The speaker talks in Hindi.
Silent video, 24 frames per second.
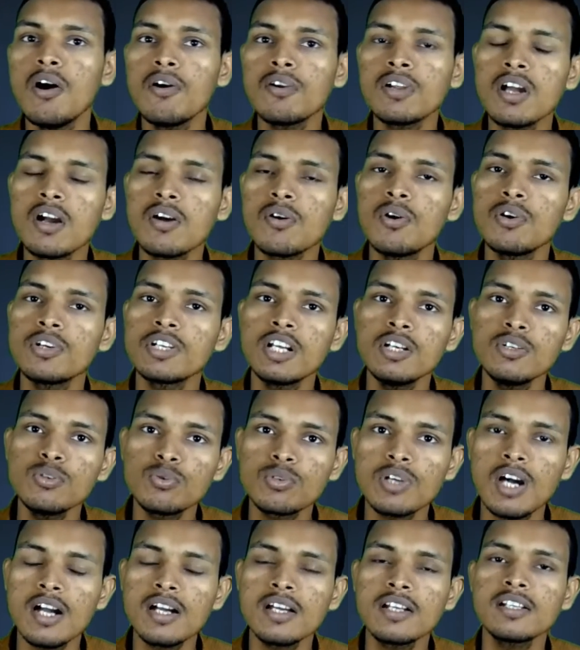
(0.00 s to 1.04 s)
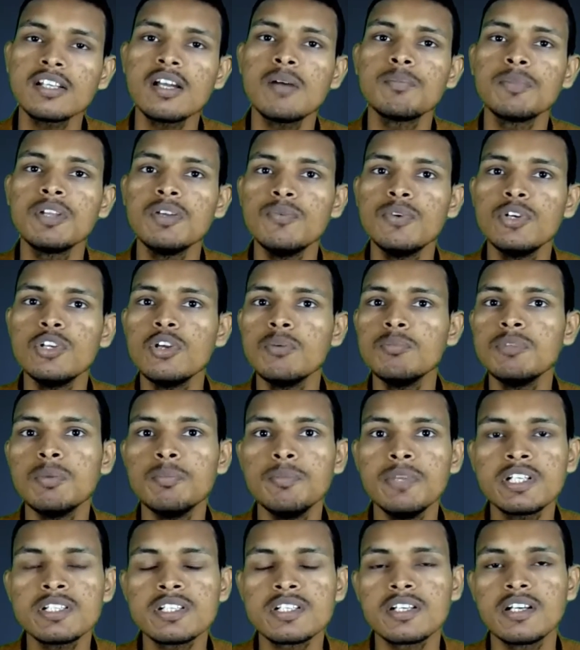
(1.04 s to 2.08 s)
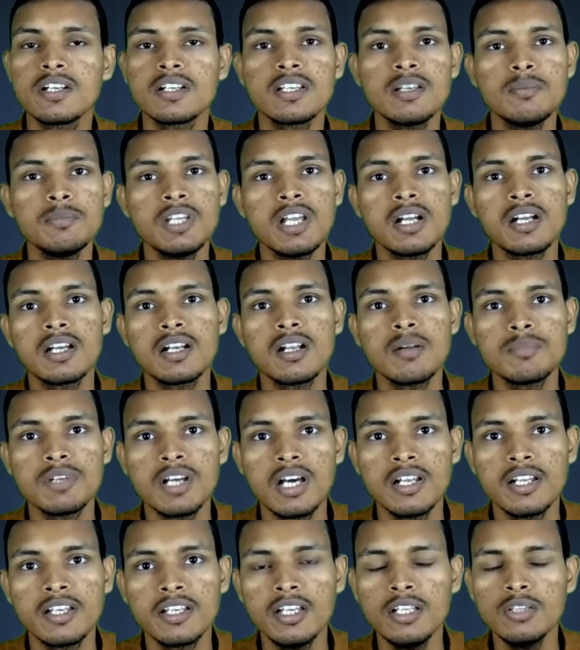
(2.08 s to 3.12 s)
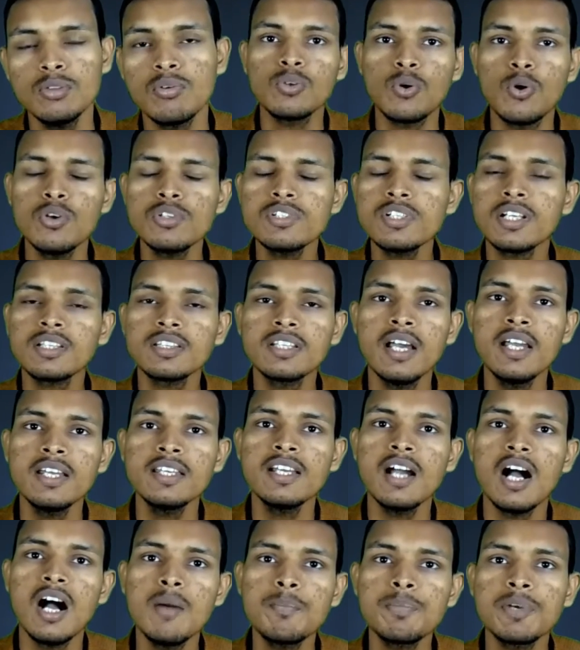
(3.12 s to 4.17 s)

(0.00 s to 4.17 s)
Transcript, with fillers: और का कंटेंट उठा करके अपने वीडियो में मिक्स करके भी अगर आप डालेंगे तो हो सकता है कि